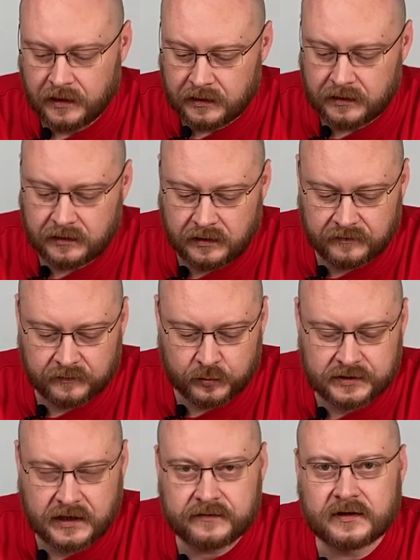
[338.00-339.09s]
и не
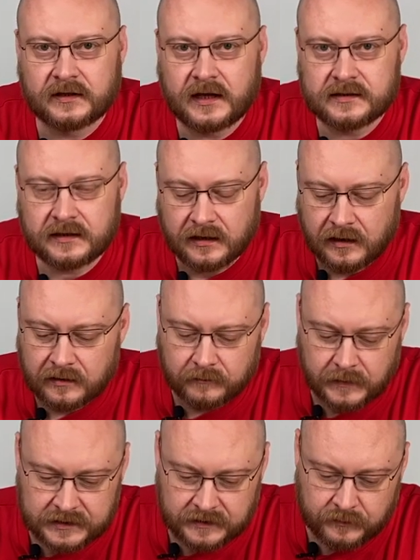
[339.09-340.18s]
выпускать в китайский
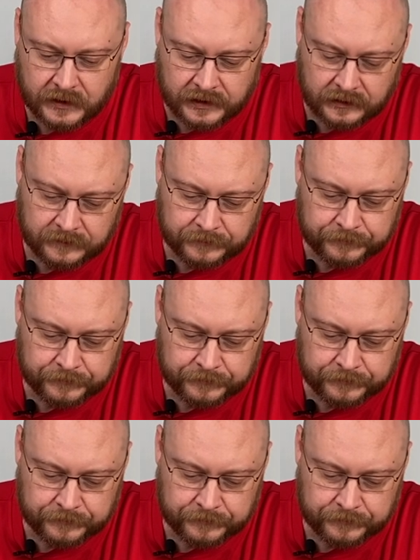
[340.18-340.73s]
масс-маркет.